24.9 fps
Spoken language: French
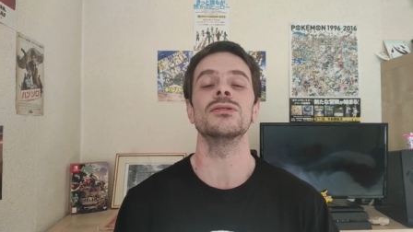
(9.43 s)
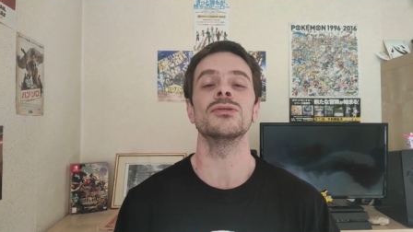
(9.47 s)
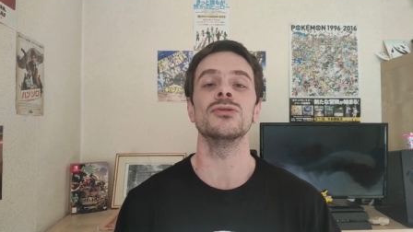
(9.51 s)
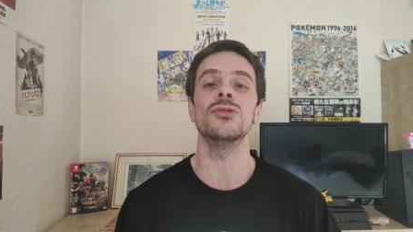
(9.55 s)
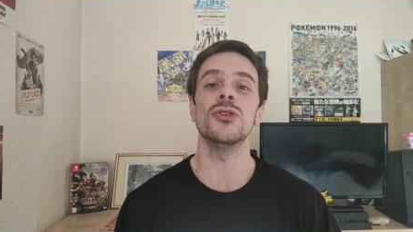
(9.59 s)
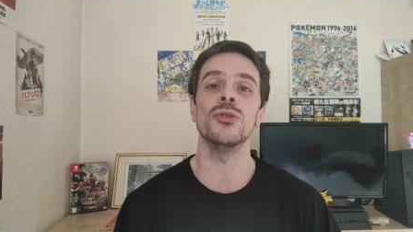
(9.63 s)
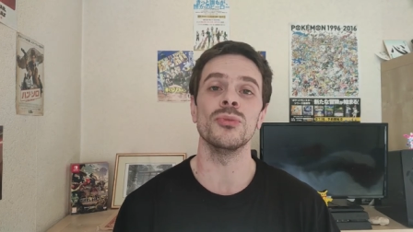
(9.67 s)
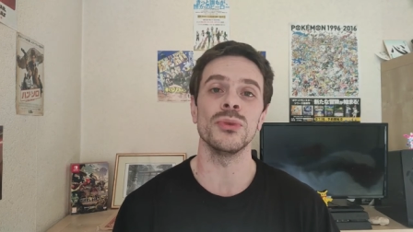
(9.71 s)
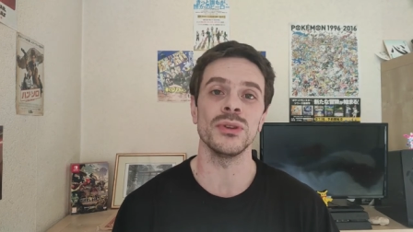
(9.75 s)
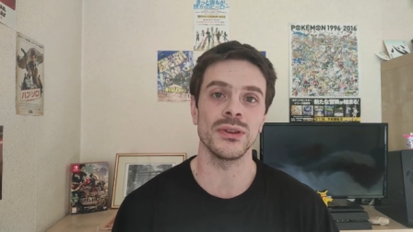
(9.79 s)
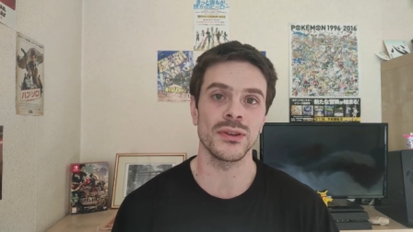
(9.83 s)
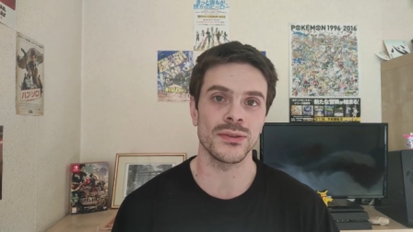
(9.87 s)

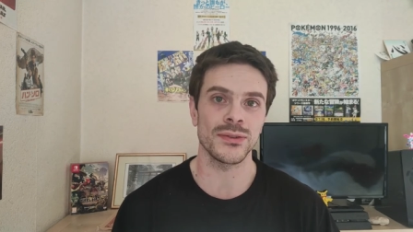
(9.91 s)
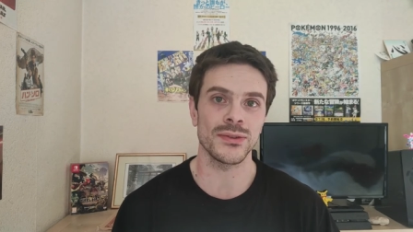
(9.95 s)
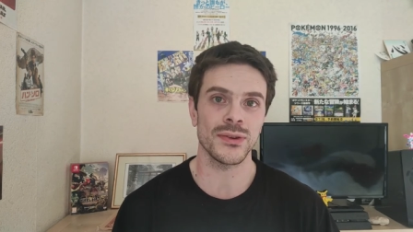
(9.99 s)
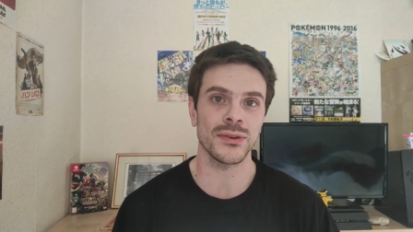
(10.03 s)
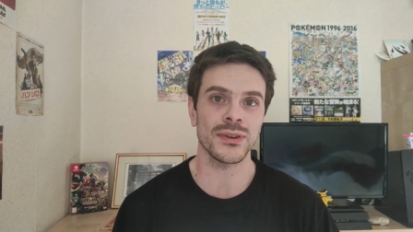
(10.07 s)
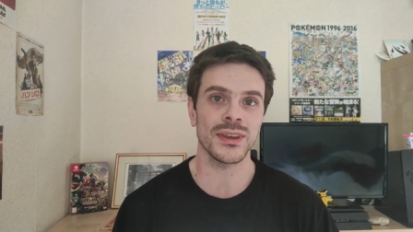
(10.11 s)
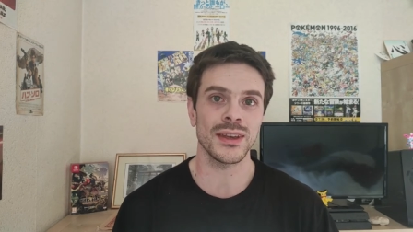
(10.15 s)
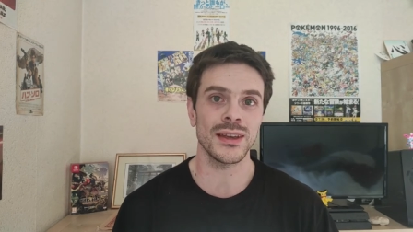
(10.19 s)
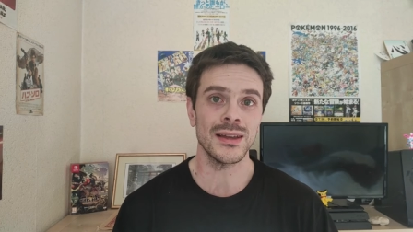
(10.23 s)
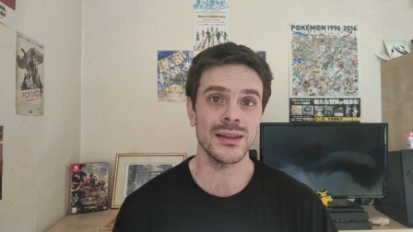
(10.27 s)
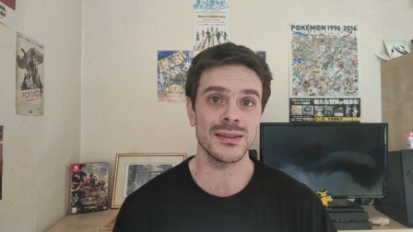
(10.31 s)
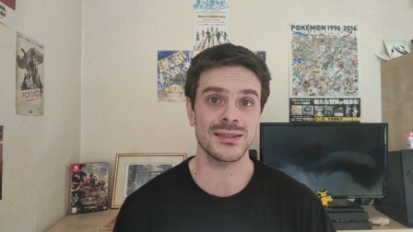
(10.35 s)
de
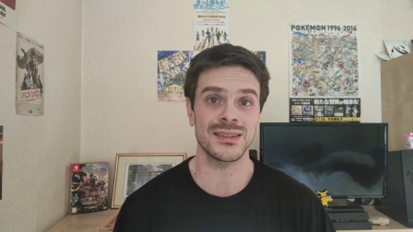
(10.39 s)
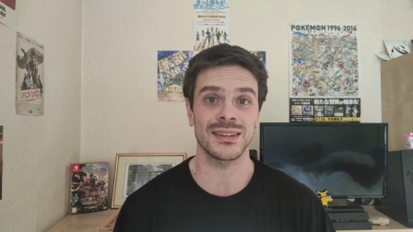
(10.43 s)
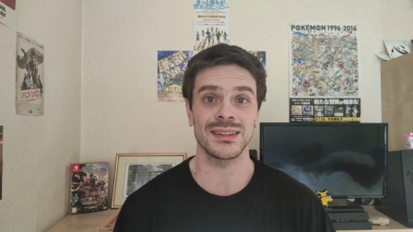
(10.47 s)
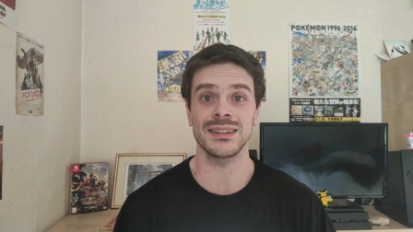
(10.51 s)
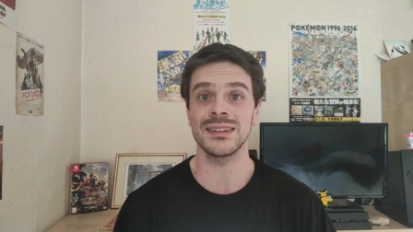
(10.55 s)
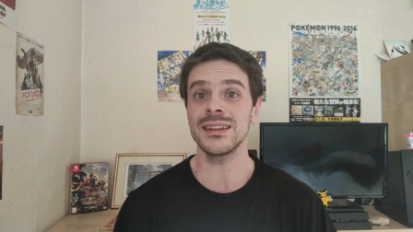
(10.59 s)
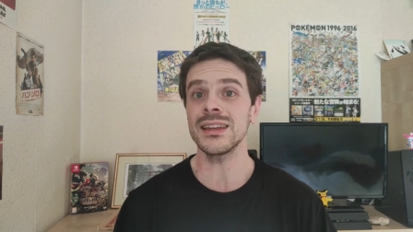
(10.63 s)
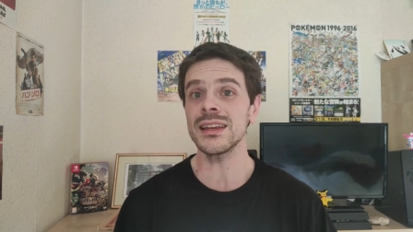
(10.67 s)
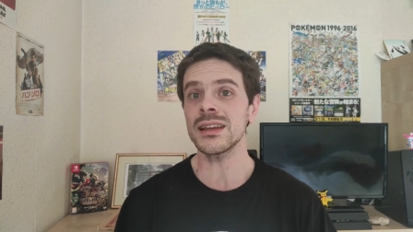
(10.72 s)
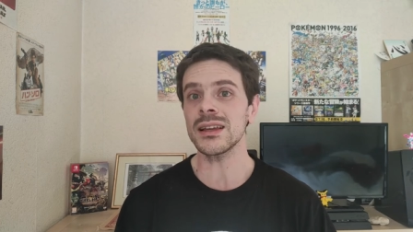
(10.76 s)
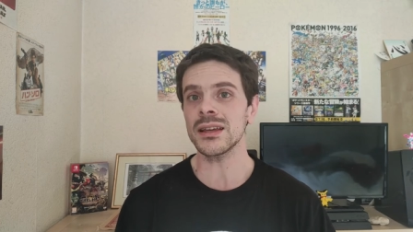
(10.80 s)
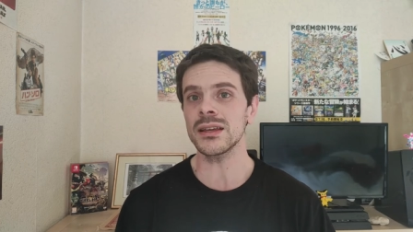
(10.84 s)
1915
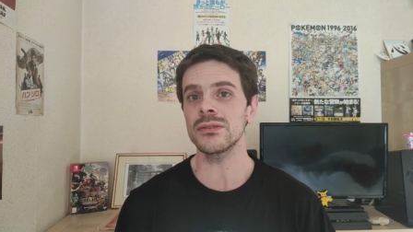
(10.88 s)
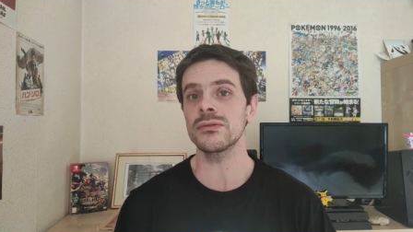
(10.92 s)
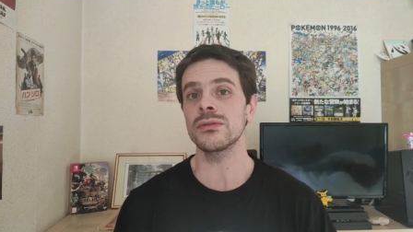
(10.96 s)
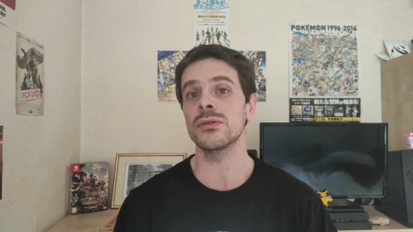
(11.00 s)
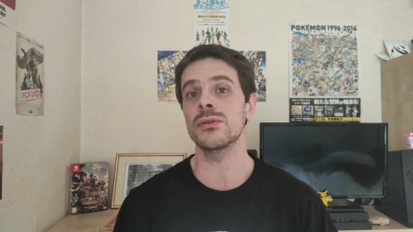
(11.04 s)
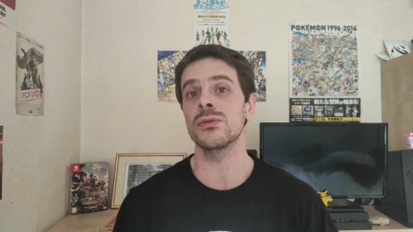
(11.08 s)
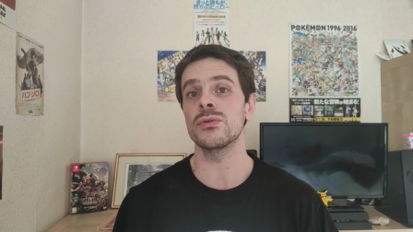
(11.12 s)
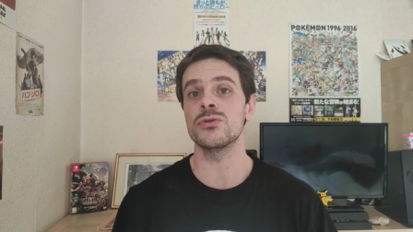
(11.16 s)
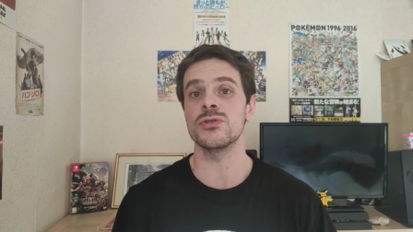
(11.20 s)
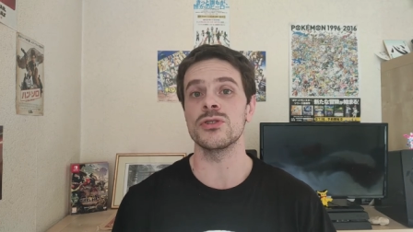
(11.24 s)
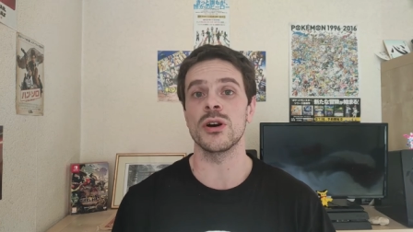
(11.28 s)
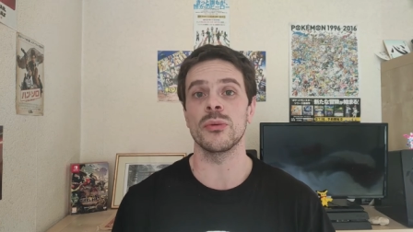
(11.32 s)
décrivait
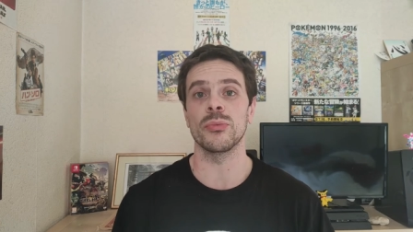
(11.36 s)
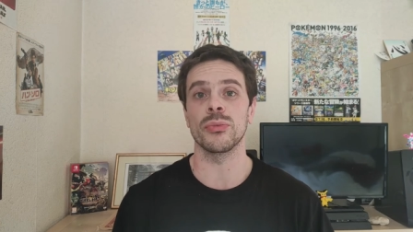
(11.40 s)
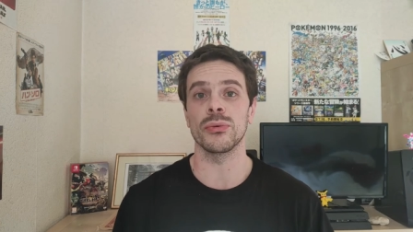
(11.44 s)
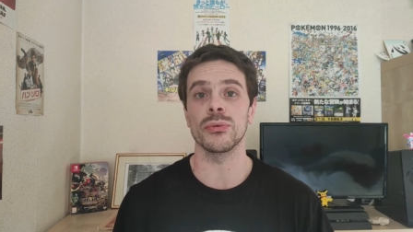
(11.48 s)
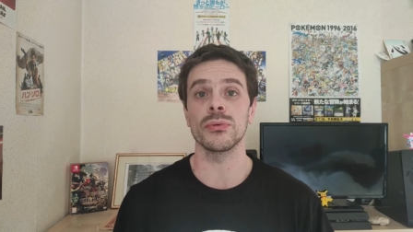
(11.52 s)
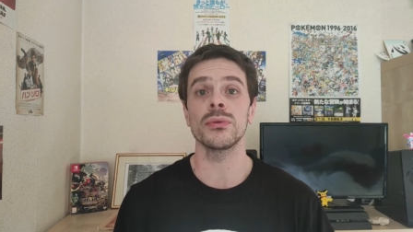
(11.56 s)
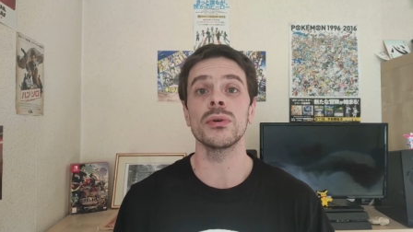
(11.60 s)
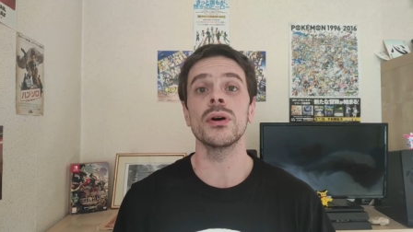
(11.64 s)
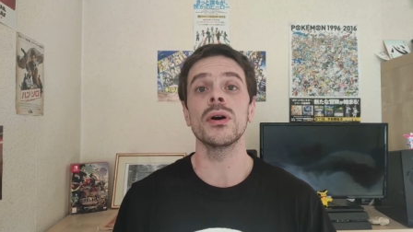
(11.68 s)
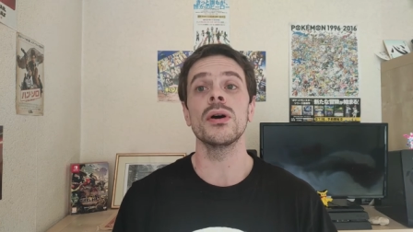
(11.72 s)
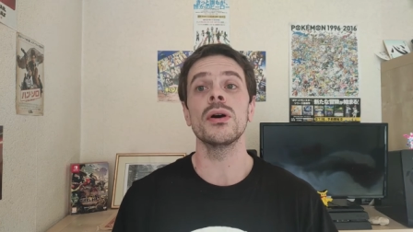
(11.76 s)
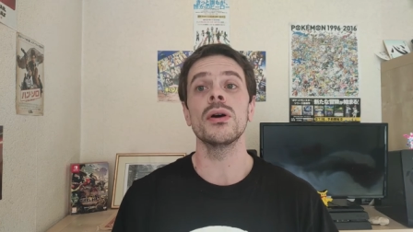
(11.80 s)
le Japon